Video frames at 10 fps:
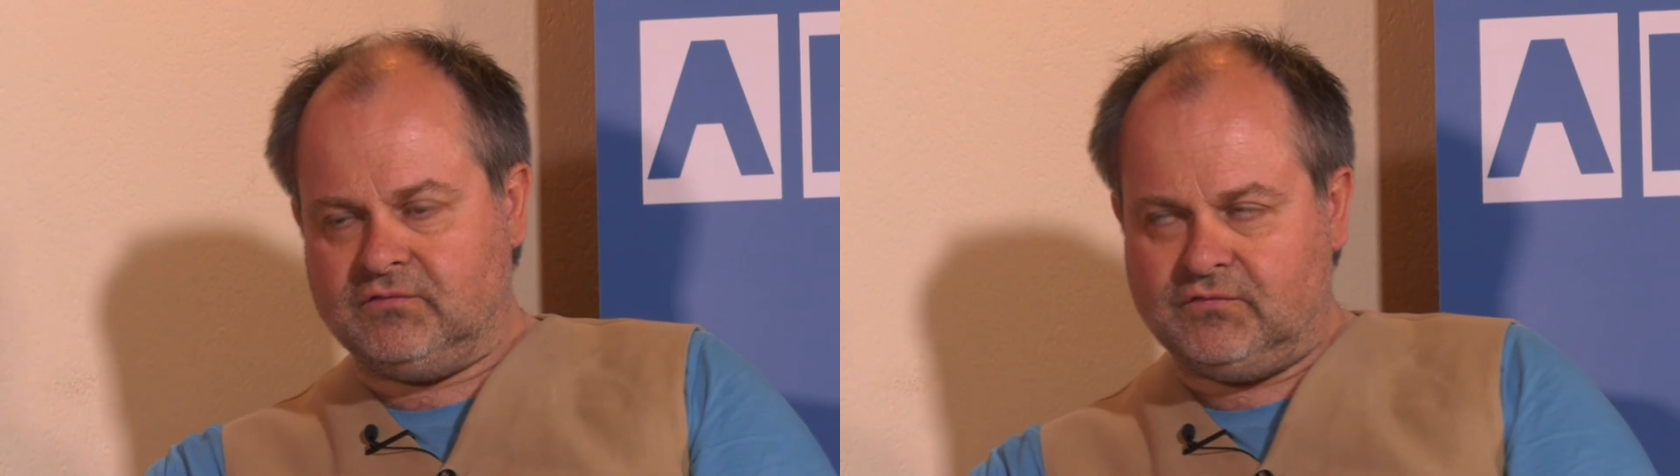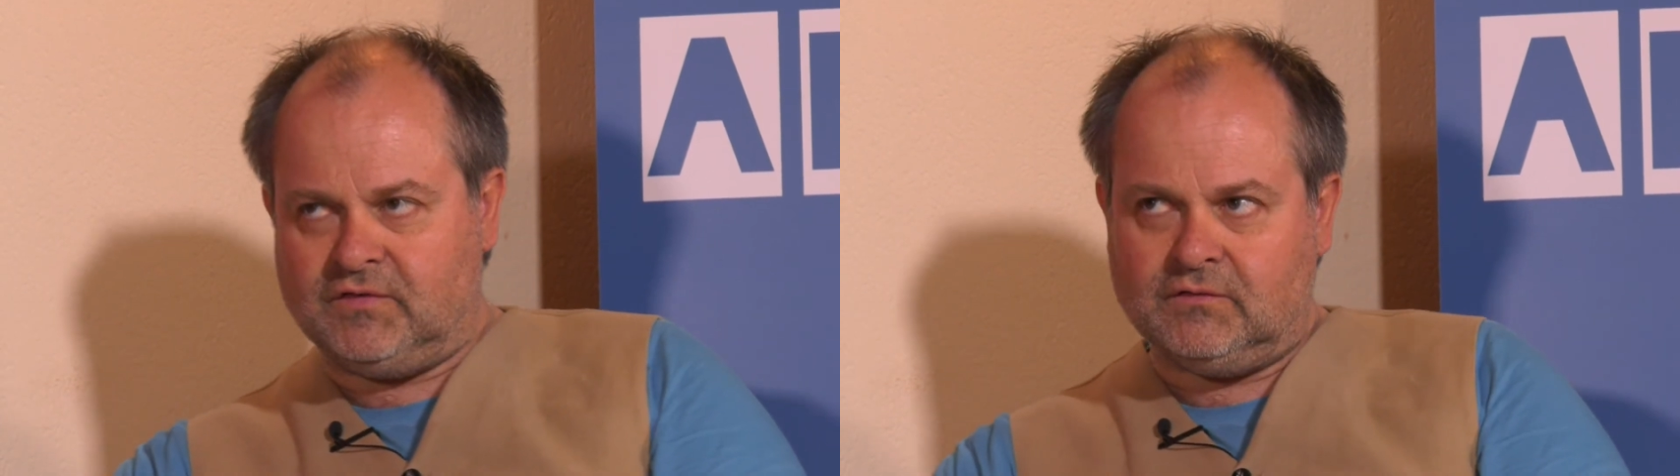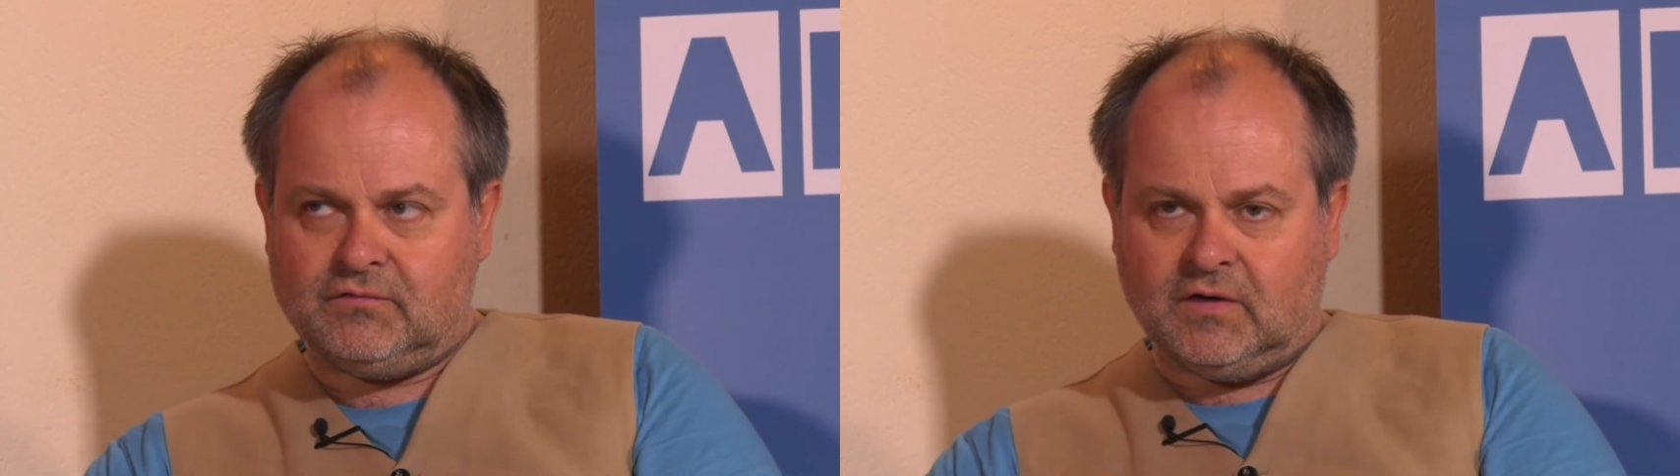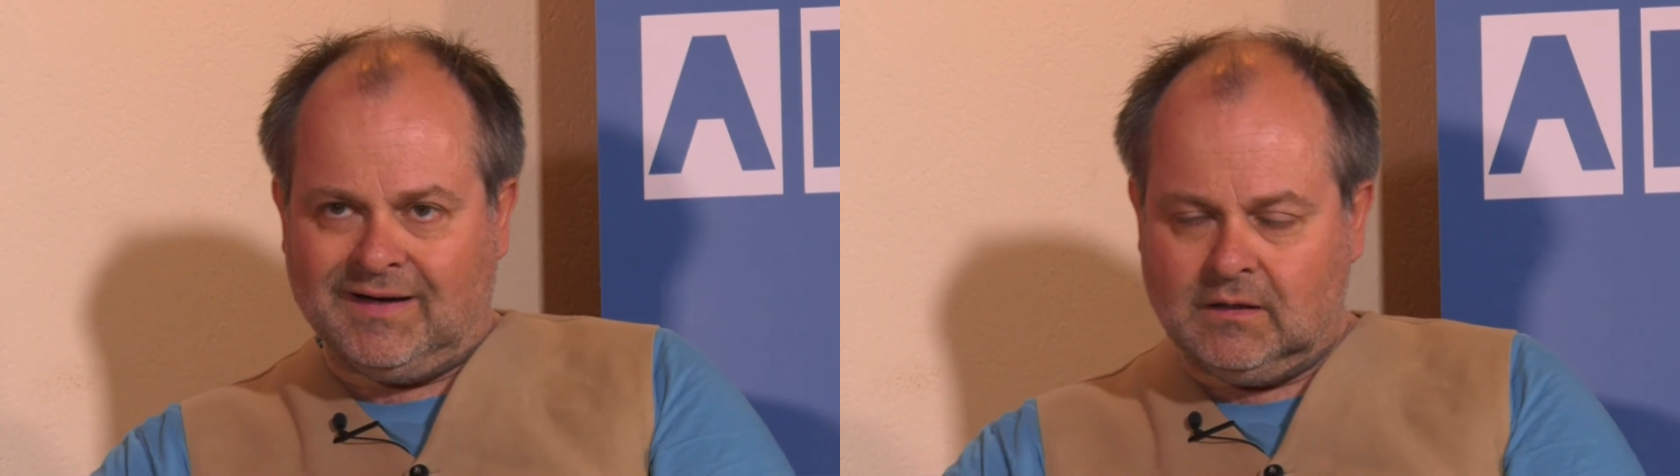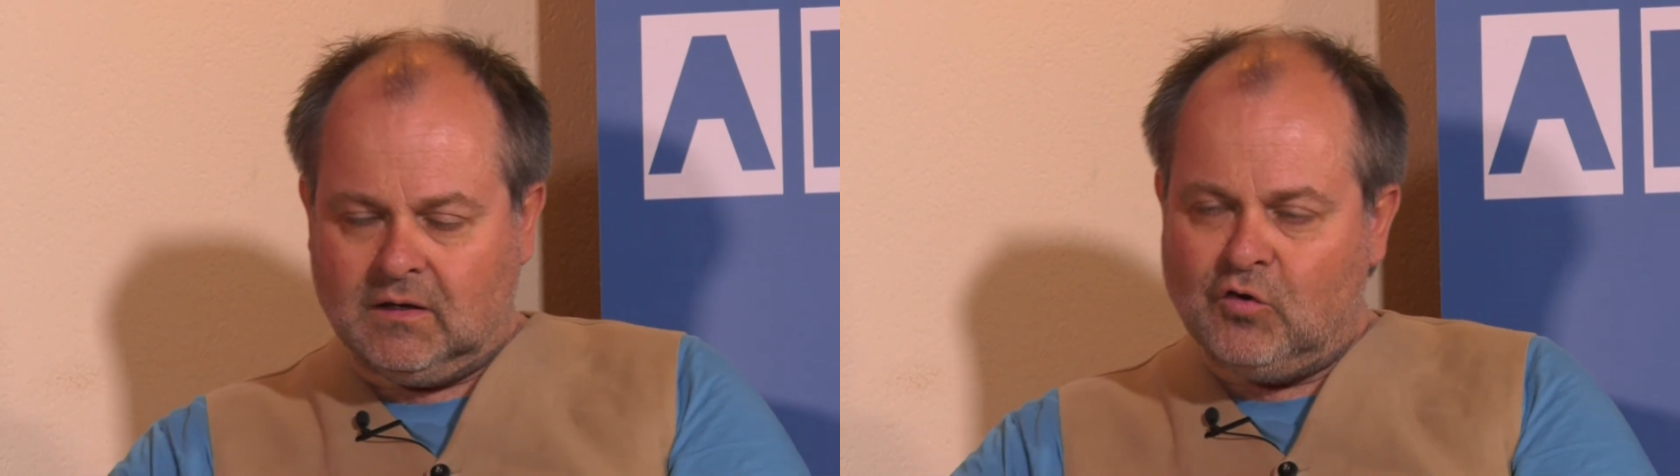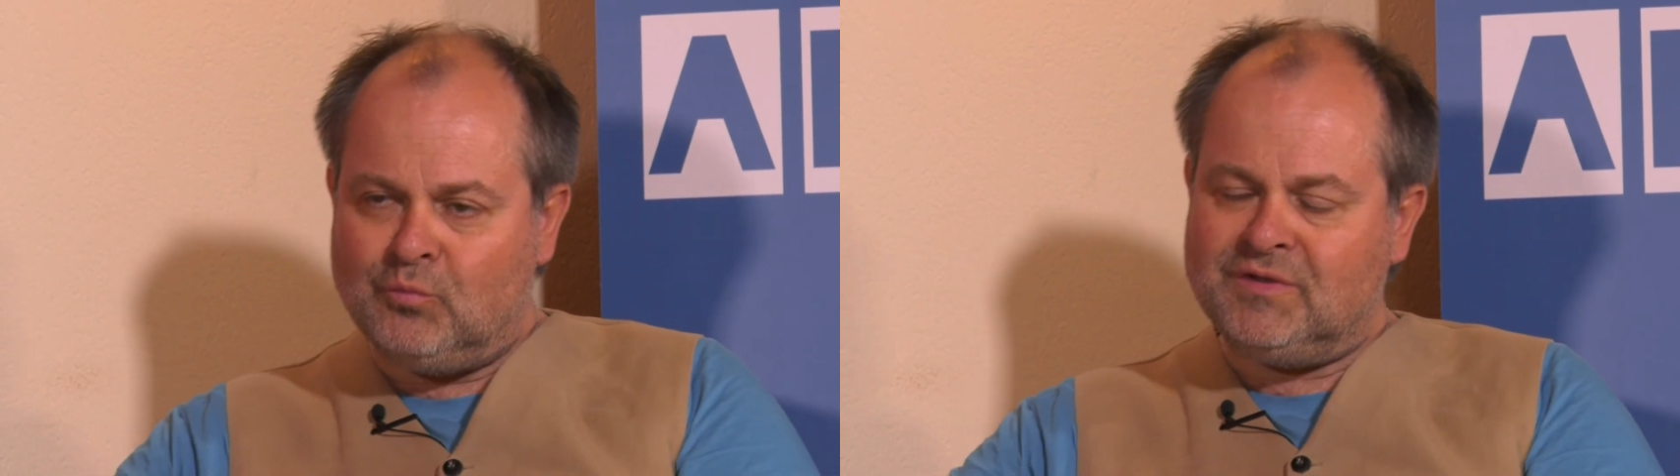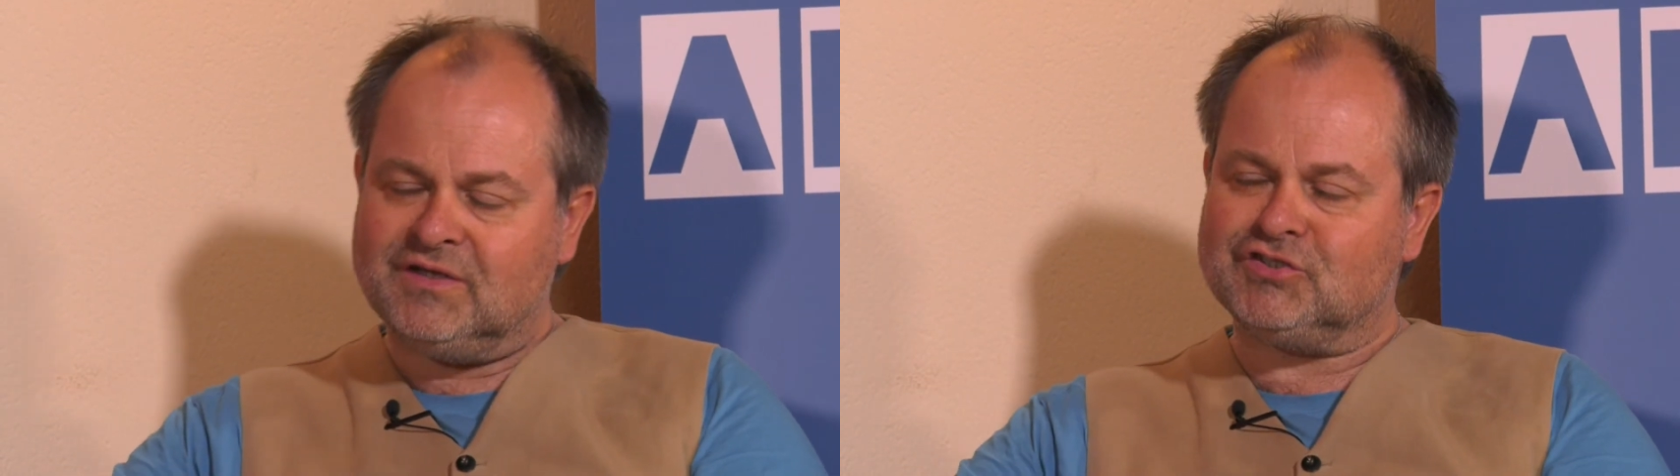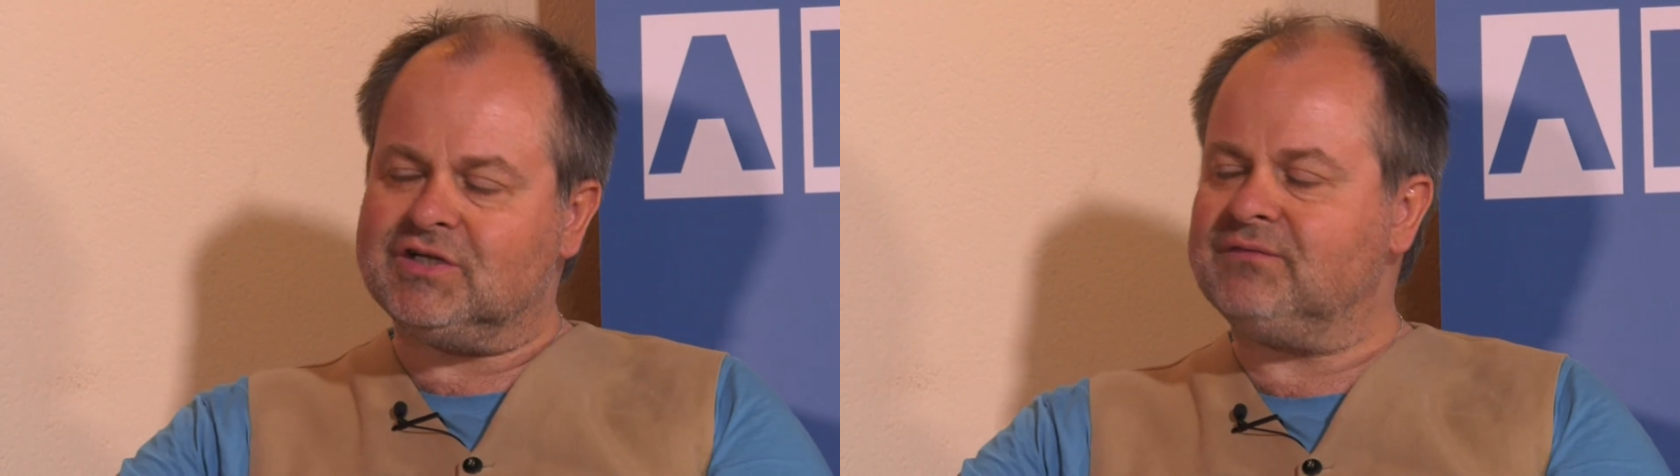viel Freiraum mir
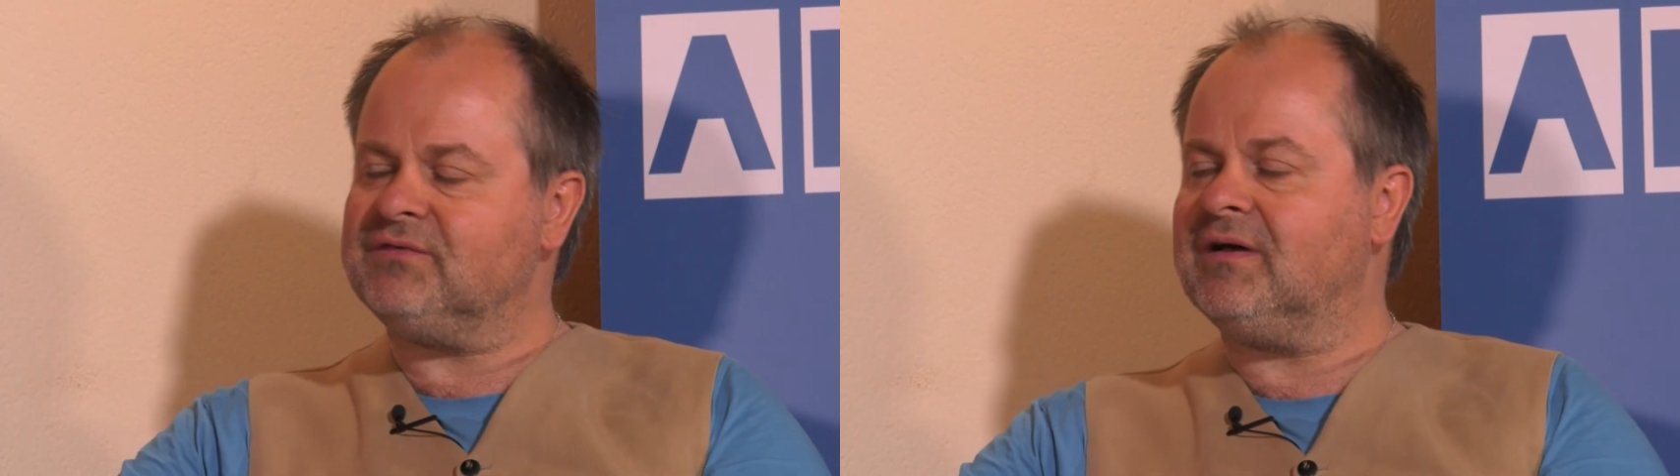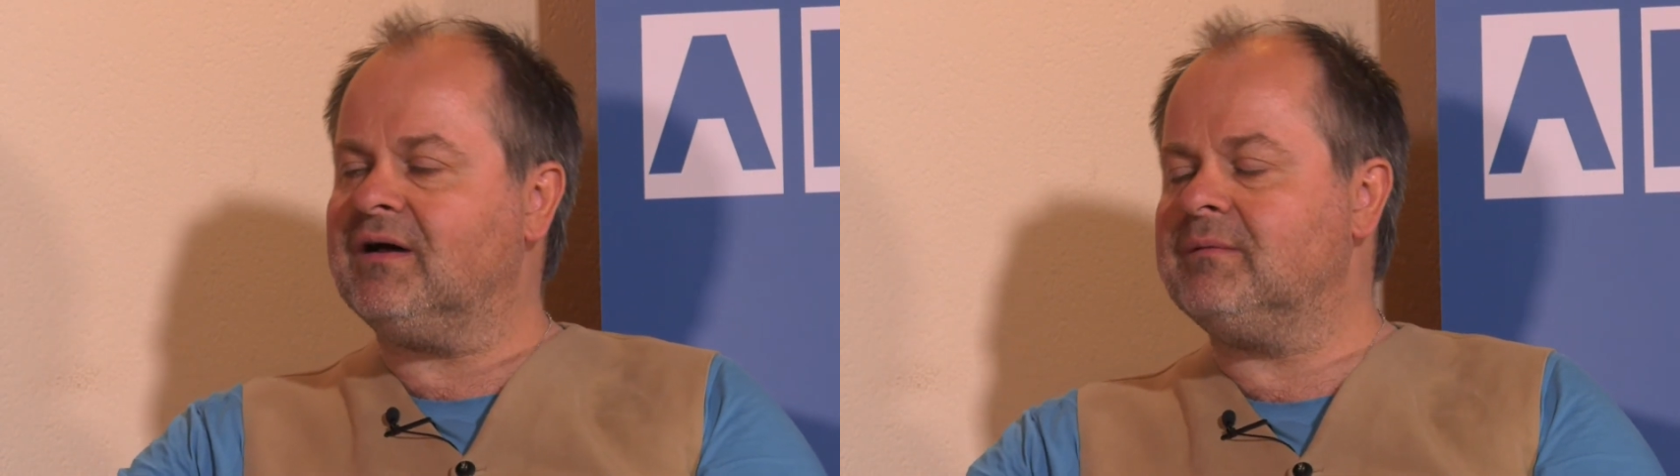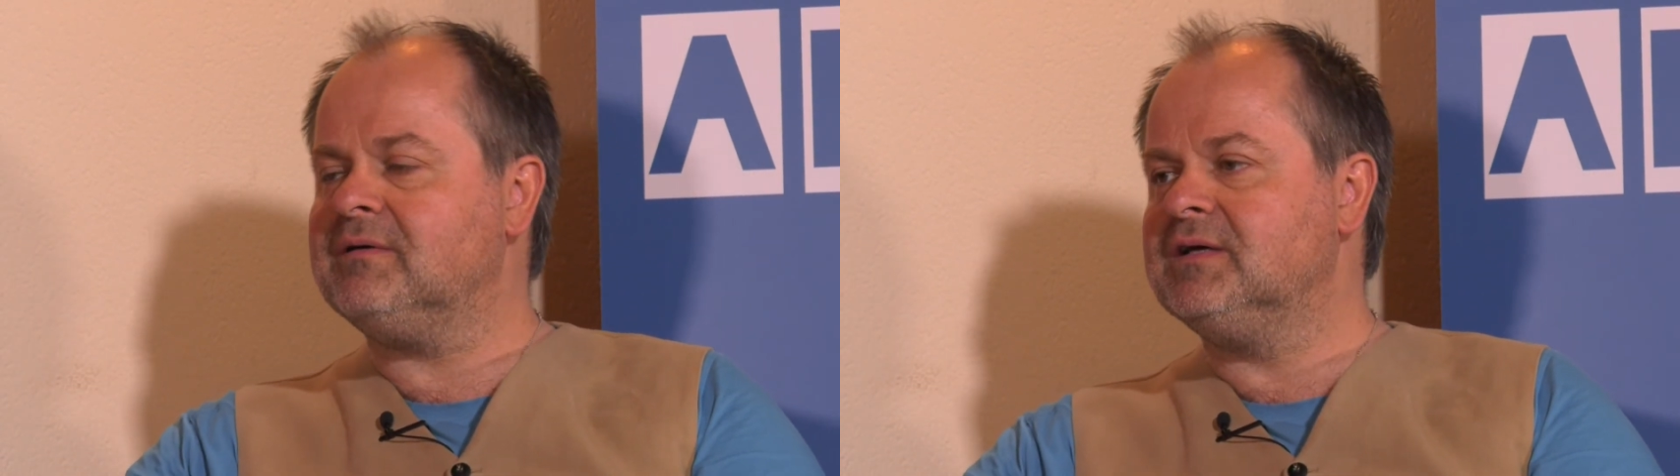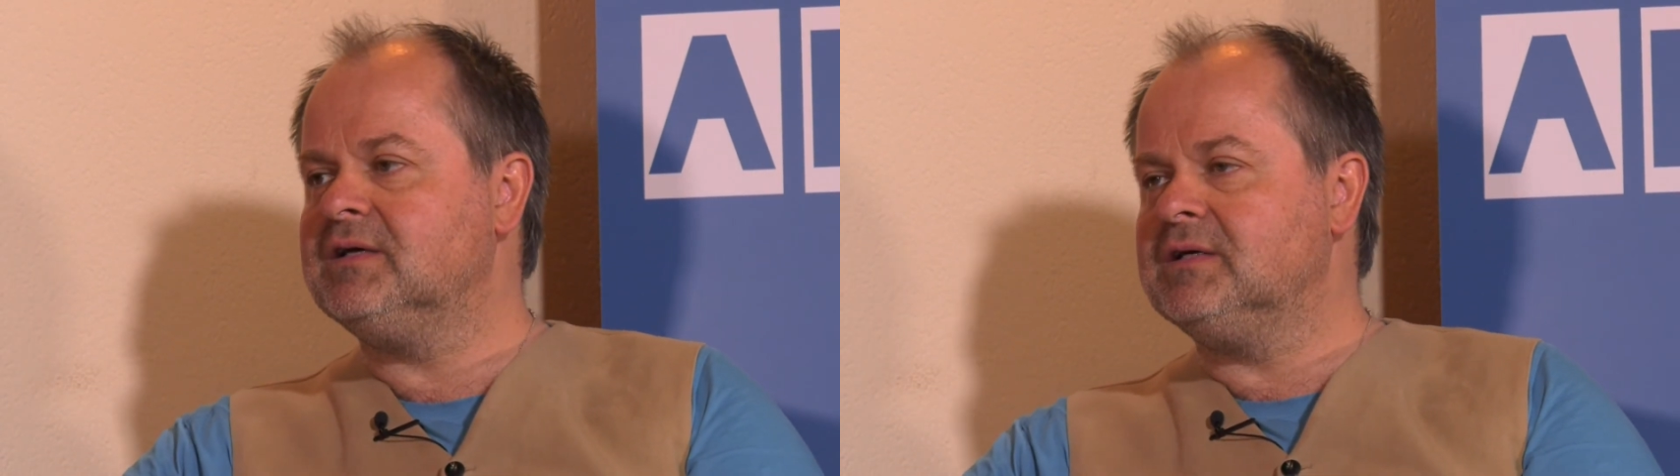geschafft habe,